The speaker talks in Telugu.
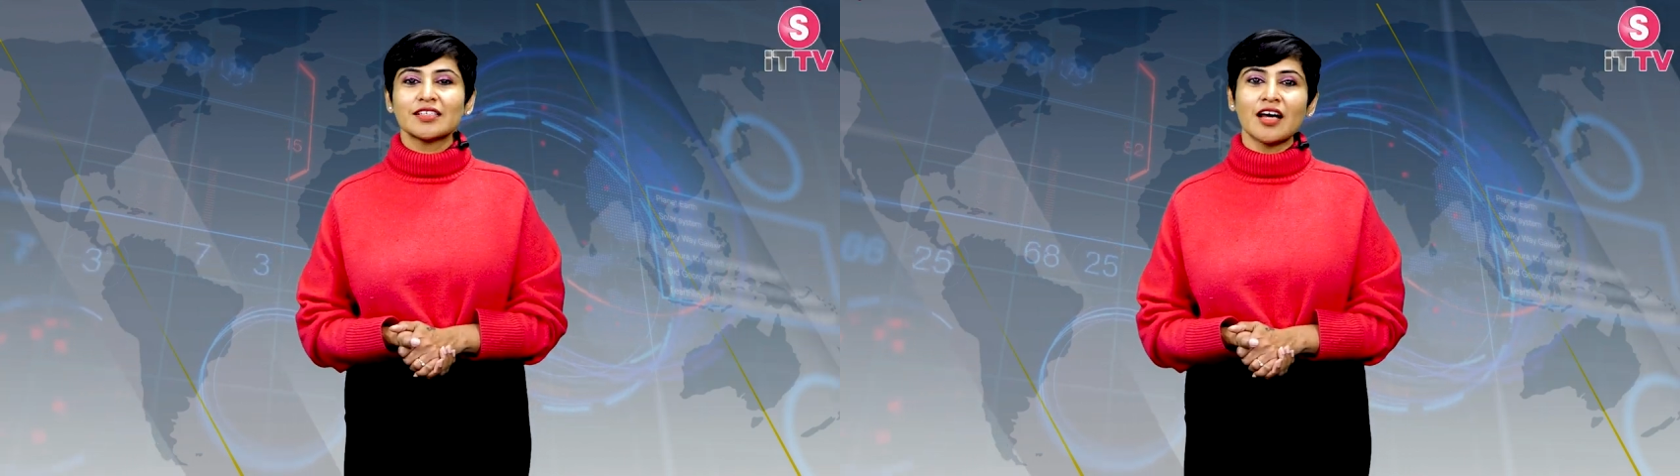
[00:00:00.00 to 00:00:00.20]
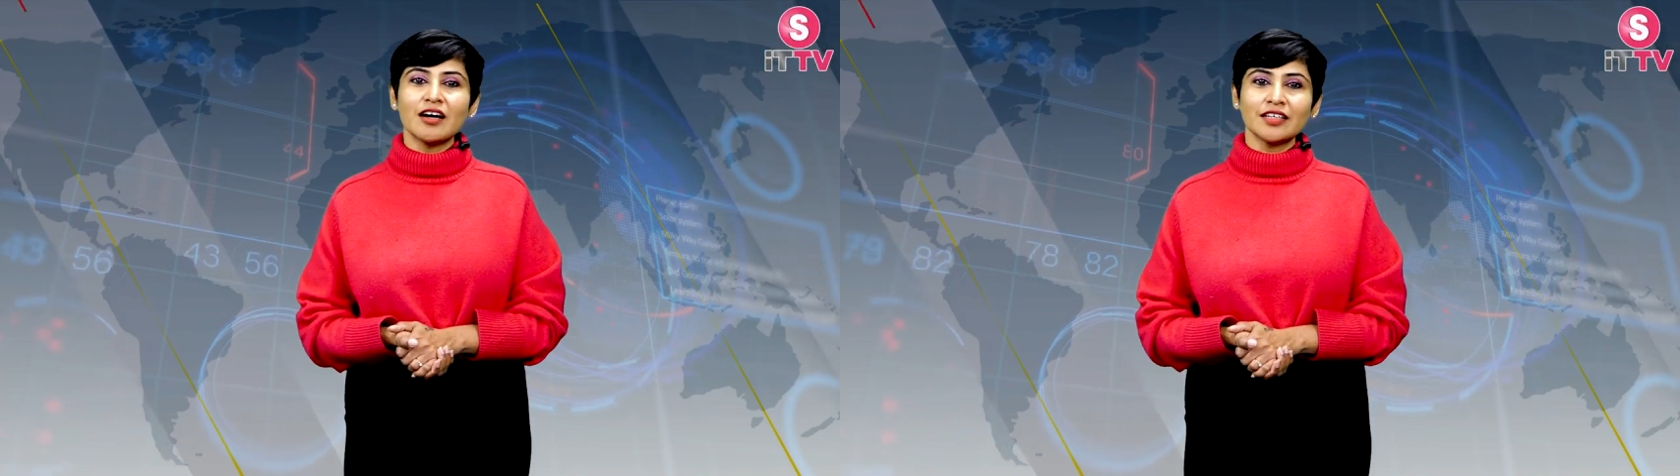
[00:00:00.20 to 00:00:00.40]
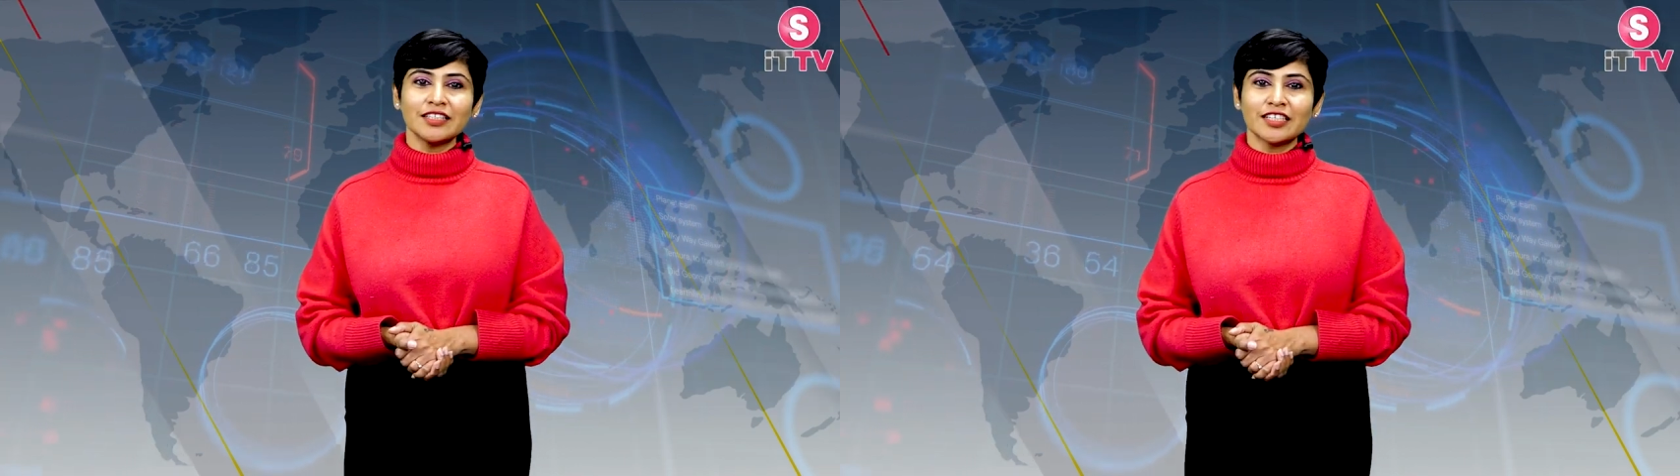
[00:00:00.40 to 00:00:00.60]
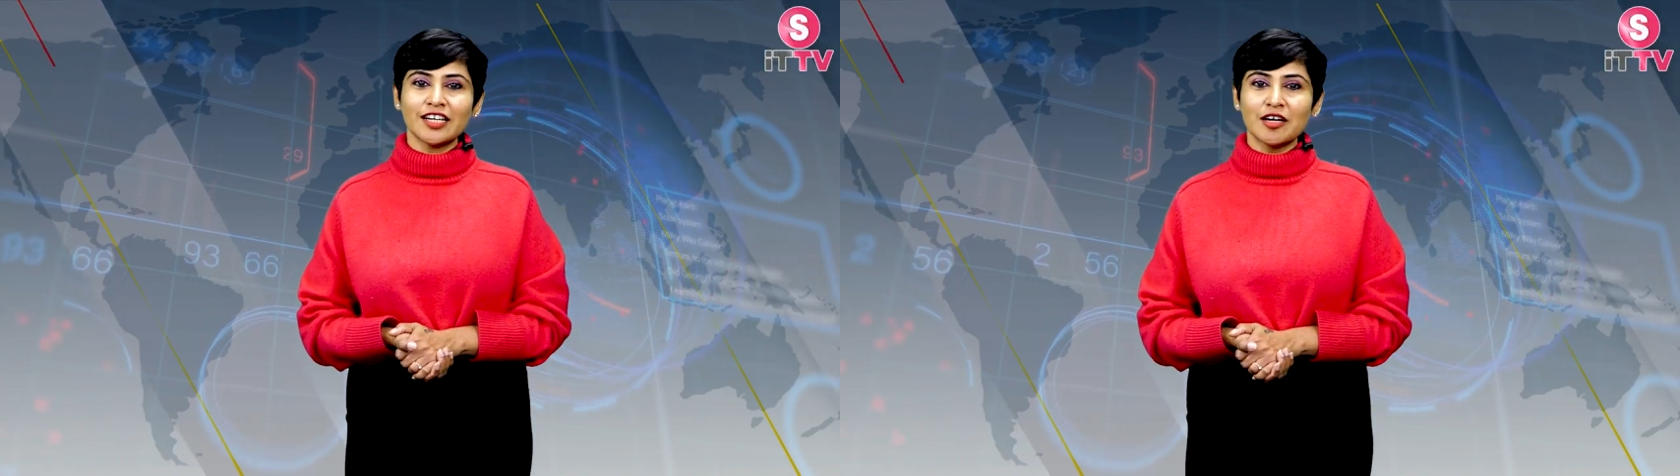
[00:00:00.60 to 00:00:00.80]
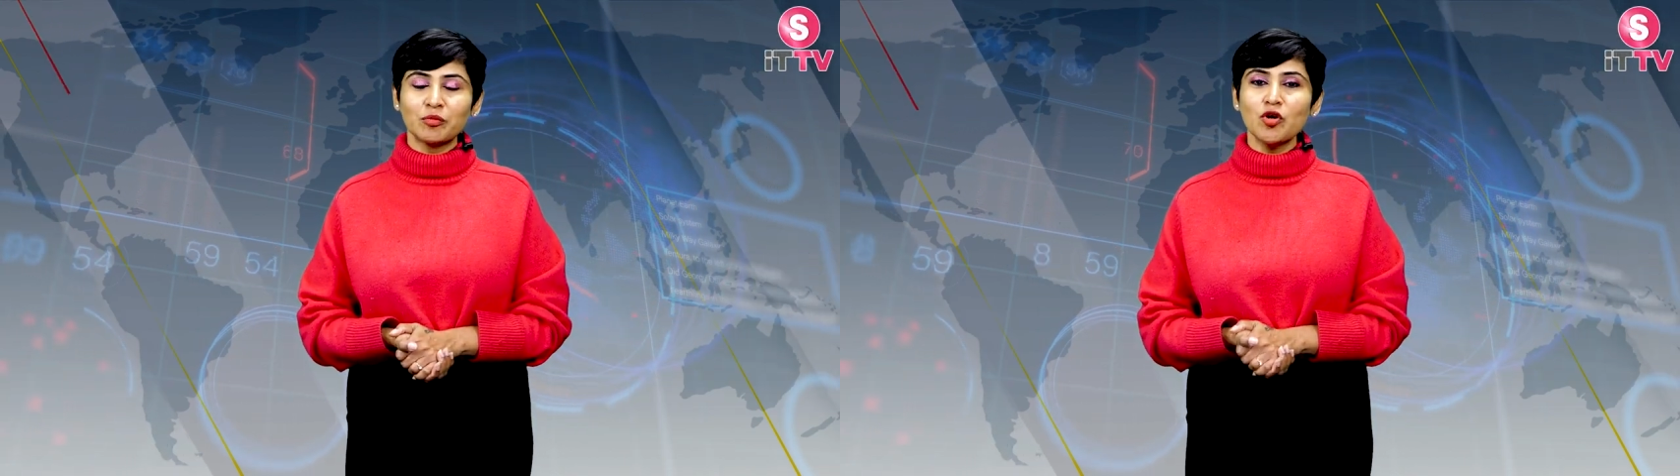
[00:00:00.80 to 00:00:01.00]
సాంకేతిక
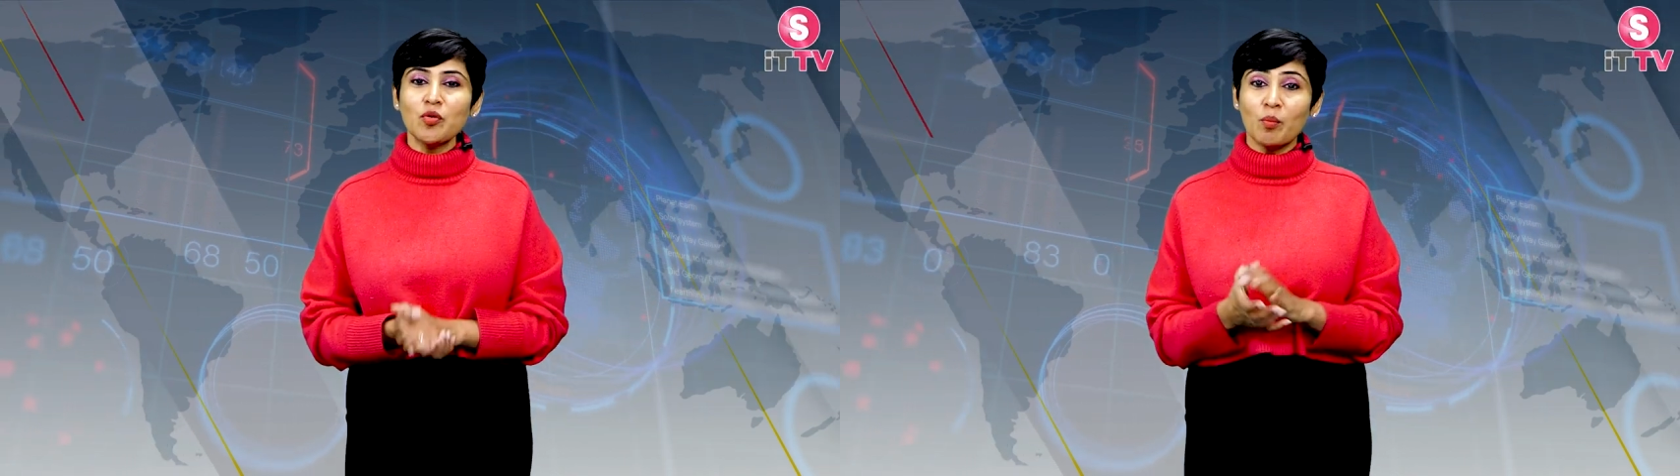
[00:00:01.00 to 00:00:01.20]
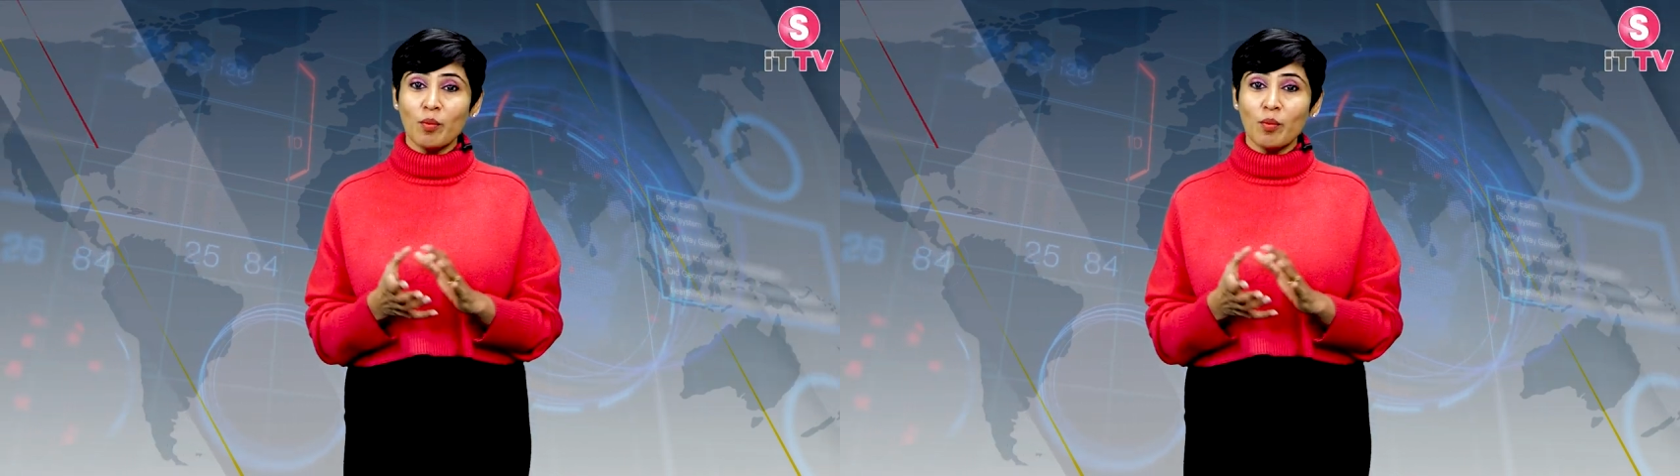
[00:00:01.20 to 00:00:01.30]
రంగంలో